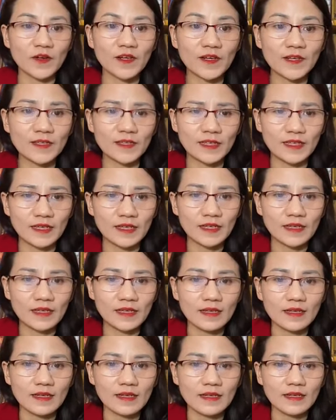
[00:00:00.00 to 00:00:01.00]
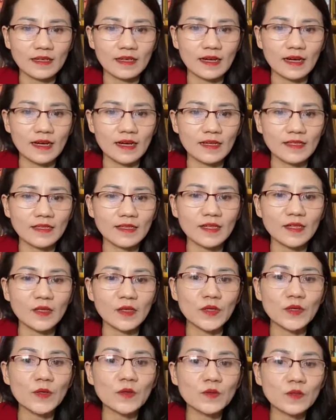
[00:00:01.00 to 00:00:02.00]
còn gửi cái
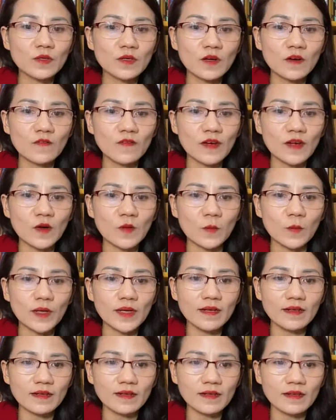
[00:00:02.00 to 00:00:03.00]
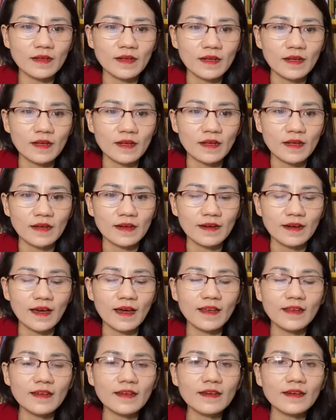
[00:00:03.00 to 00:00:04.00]
tình yêu thương và lòng biết ơn
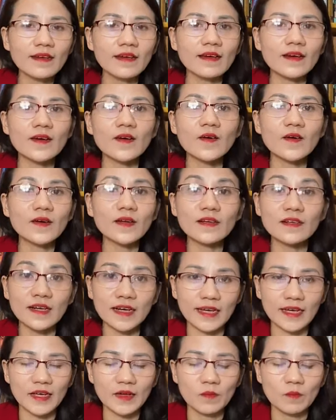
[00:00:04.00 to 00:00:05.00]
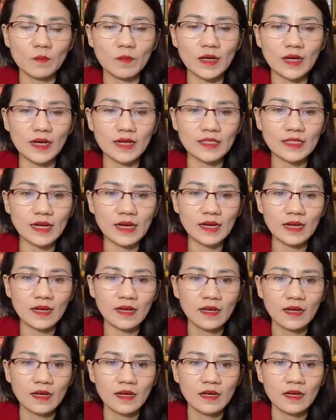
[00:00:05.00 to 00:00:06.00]
đến những cái con người mà người
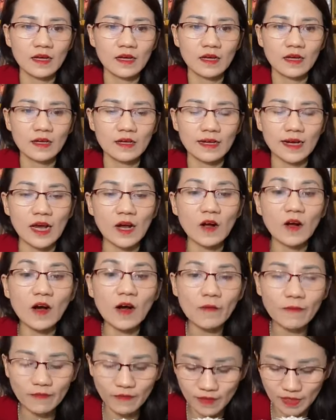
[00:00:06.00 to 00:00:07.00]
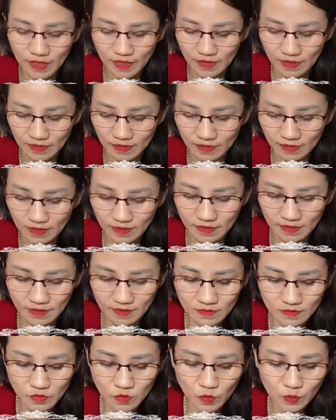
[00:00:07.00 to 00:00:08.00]
ta đã góp phần
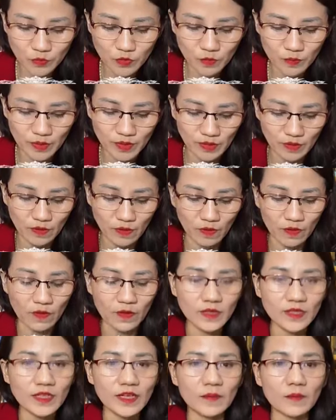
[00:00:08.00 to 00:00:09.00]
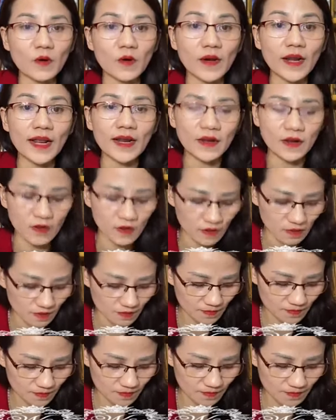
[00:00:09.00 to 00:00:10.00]
giúp cho mình có những cái món ăn đó
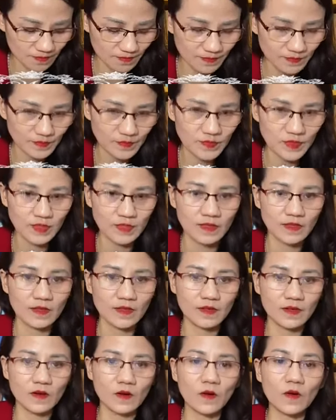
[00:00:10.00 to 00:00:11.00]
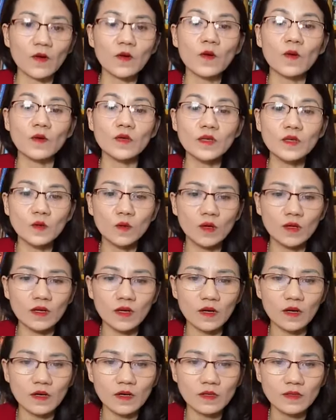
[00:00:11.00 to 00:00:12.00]
có đồ nước
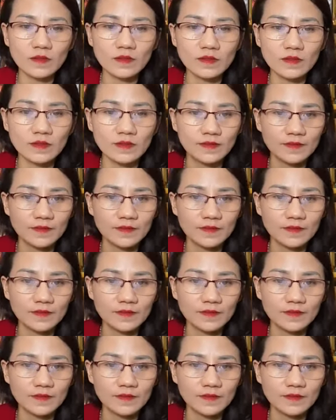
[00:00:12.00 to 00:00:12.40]
uống đó